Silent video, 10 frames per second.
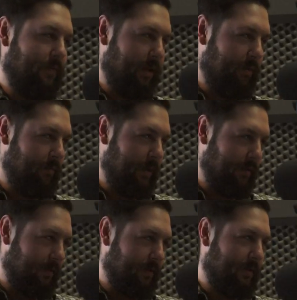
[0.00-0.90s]
swoje
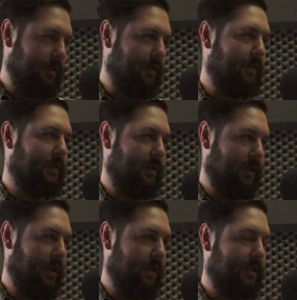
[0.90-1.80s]
umiejętności
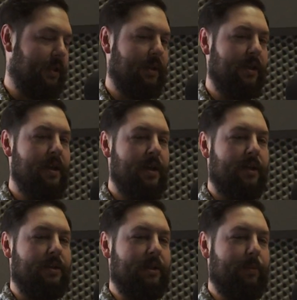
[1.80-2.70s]
strzeleckie,
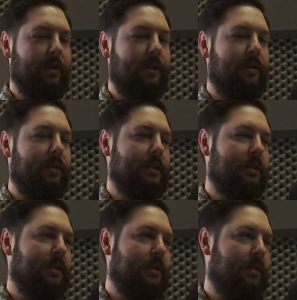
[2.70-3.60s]
żeby
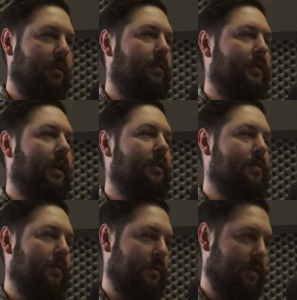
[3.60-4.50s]

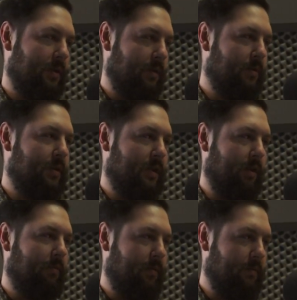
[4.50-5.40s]
oddając już, już
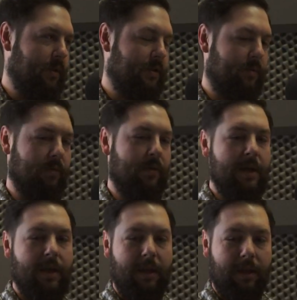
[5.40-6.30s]
strzał w łowisku
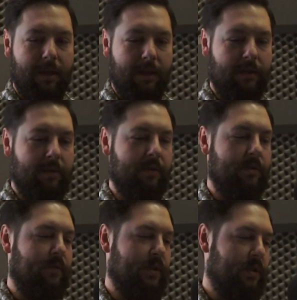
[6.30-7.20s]

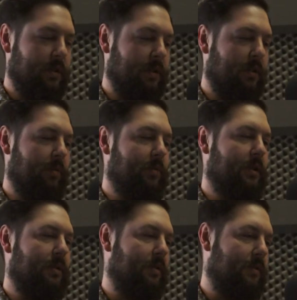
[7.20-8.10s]
do zwierzyny
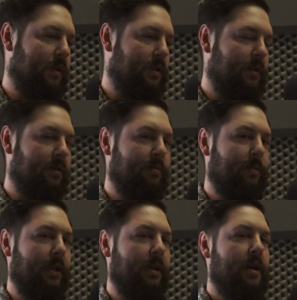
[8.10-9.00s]
drobnej czy do zwierzyny
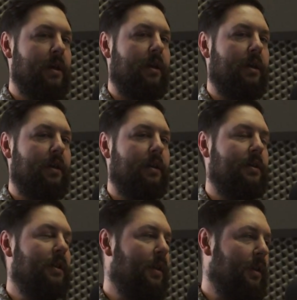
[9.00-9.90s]
grubej,
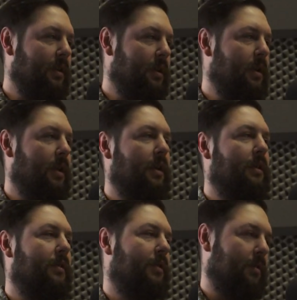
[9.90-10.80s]
nie ranili
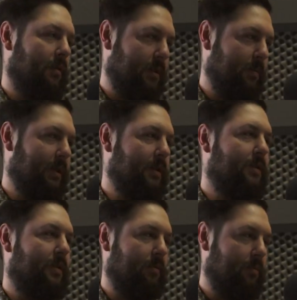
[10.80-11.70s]
jej, tylko żeby ten
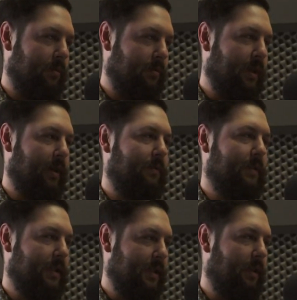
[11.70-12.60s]
strzał był
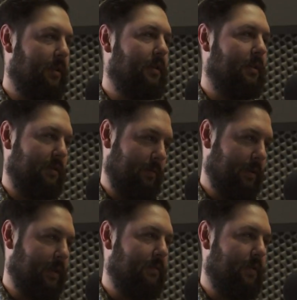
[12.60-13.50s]
trafny, celny i
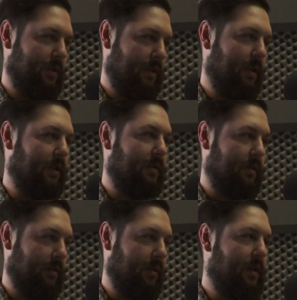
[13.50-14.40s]
żeby ta zwierzyna
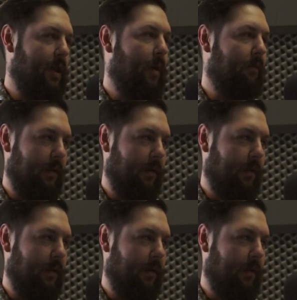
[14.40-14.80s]
ginęła